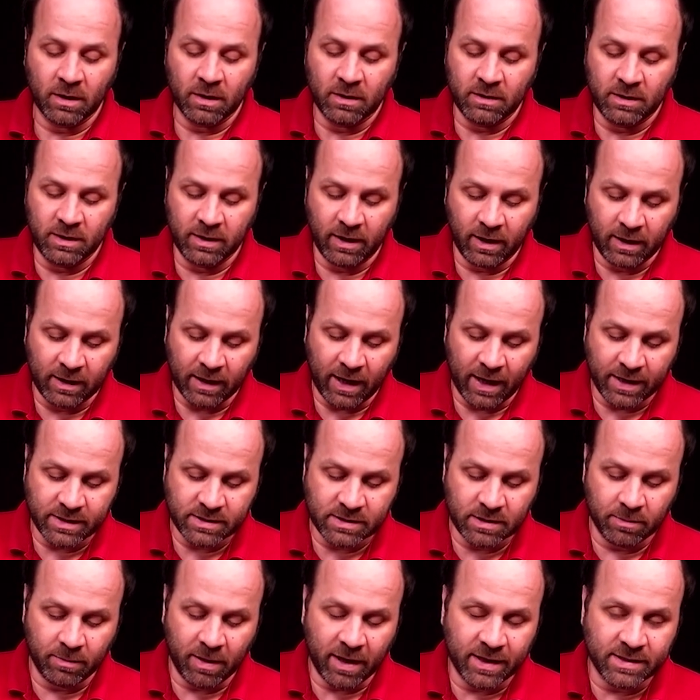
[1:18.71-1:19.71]
die ihr gleich
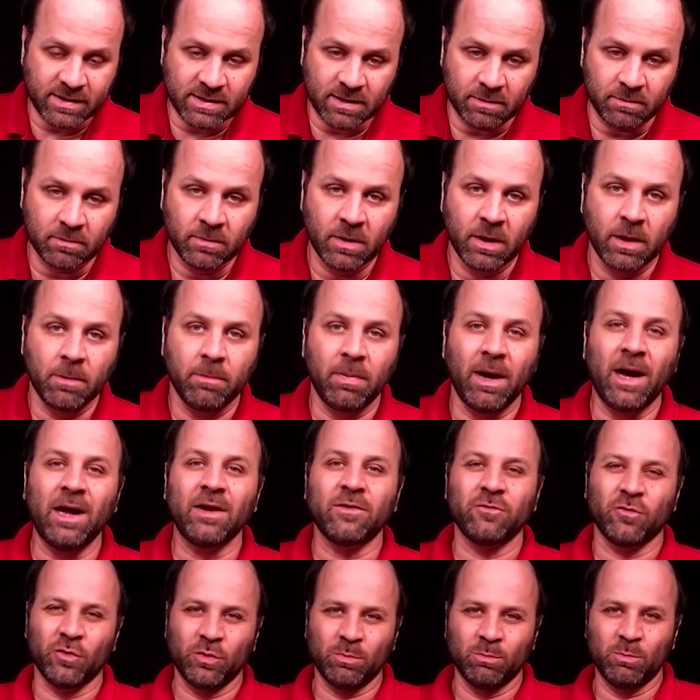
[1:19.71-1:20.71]
gemeinsam
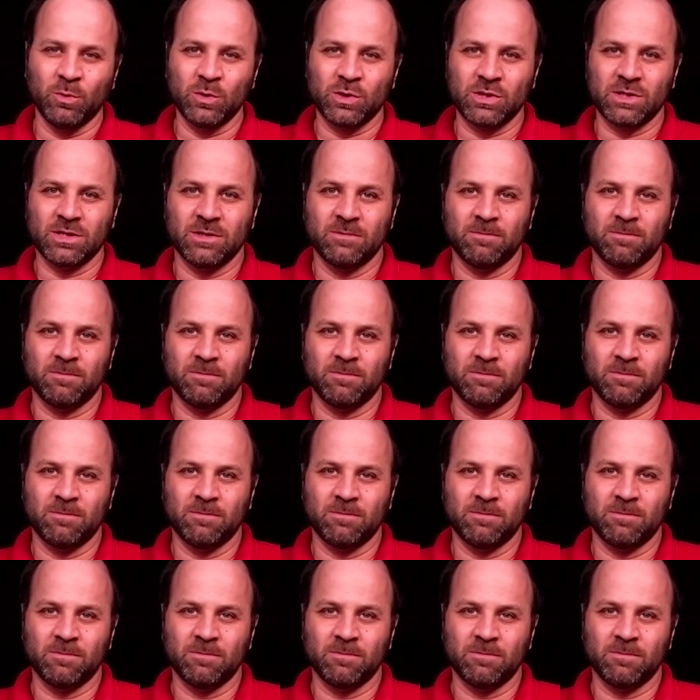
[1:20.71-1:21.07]
beantworten müsst.